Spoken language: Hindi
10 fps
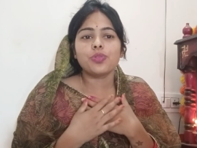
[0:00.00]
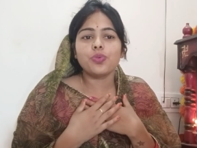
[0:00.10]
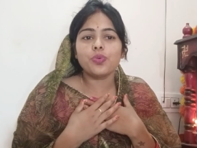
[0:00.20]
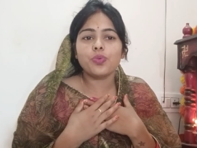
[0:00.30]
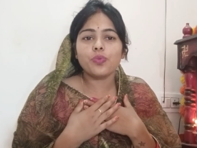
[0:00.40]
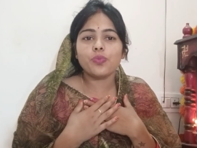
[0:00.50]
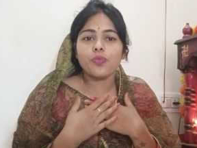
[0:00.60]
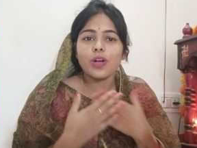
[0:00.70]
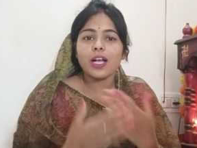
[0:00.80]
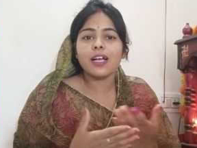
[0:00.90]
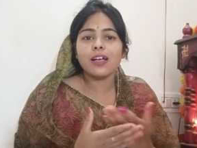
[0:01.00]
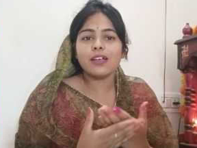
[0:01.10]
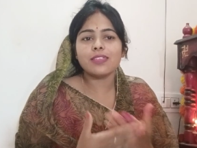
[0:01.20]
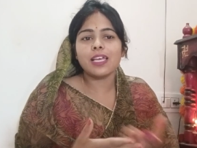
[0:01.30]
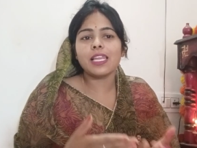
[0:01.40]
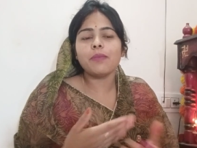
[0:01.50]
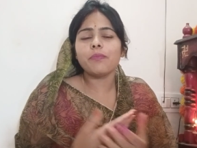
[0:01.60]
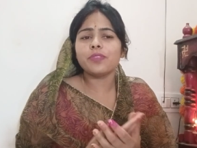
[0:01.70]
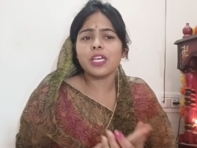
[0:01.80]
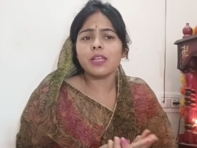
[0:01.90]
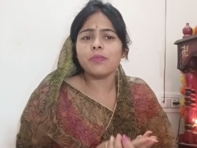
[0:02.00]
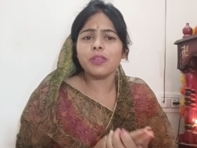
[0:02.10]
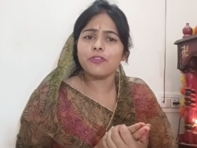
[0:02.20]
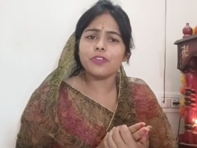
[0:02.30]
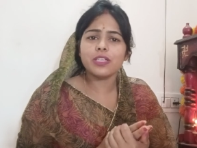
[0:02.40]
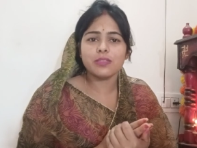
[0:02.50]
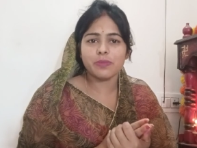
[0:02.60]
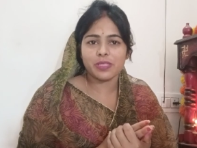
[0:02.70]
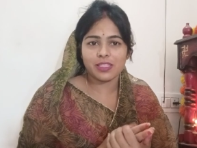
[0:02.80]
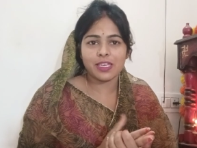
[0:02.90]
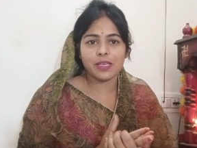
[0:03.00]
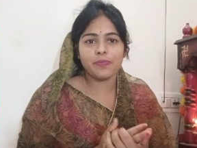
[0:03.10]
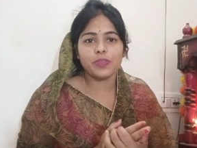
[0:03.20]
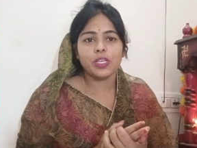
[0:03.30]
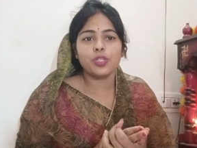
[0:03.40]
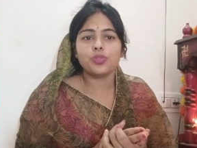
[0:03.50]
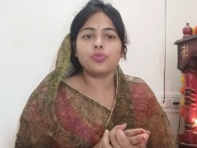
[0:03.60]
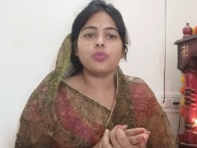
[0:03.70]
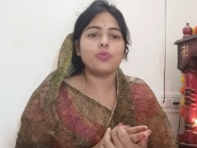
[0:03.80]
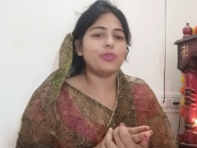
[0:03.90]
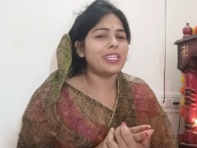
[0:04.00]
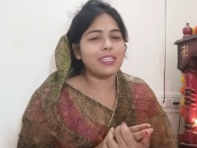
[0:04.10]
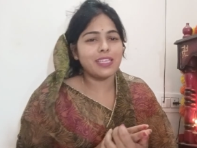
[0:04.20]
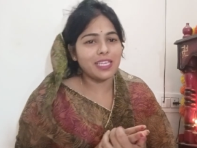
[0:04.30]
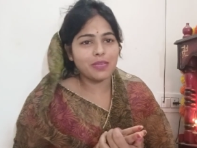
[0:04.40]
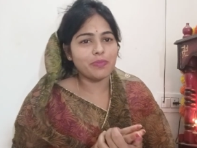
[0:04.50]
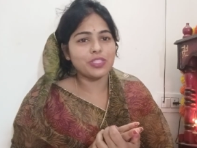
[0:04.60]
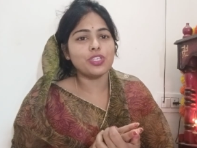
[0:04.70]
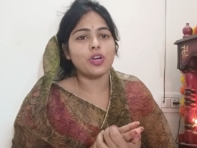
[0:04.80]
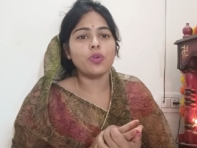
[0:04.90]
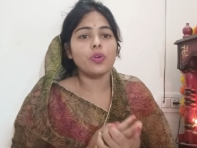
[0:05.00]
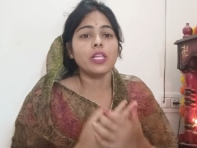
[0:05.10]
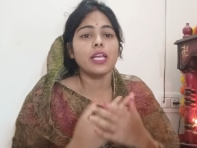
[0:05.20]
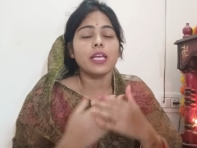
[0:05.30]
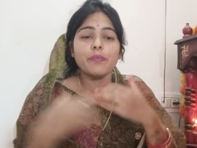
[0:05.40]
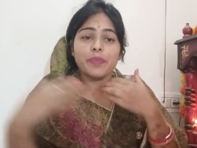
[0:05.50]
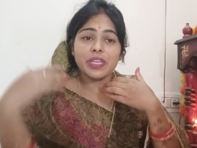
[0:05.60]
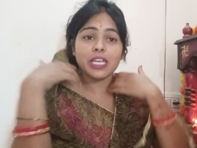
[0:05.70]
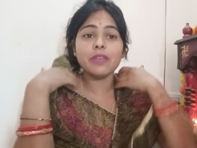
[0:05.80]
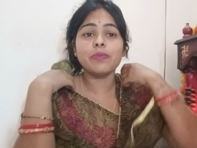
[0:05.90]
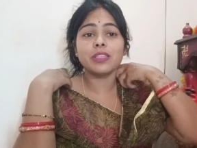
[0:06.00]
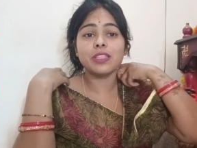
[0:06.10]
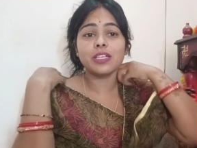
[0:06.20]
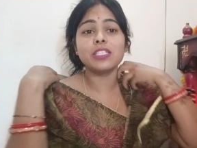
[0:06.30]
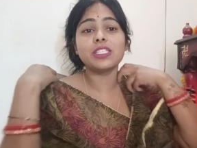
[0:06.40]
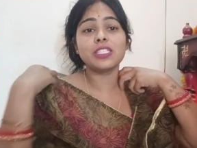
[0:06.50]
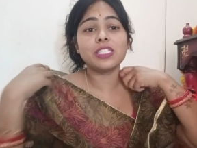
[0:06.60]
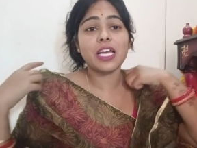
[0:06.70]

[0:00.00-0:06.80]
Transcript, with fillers: तो वहाँ जाने जाना मेरा फ़र्ज़ बनता है तो बोले कि नहीं मत जाओ बिना निमंत्रण